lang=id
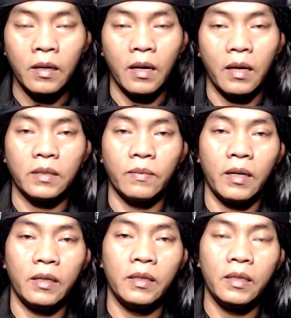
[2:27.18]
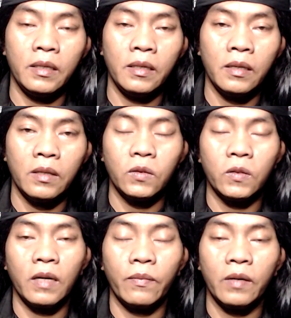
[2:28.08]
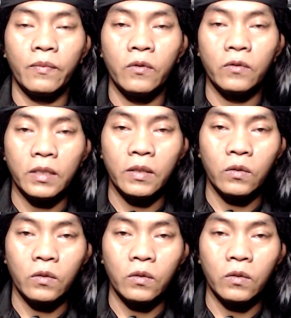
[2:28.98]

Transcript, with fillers: asma ini juga berfungsi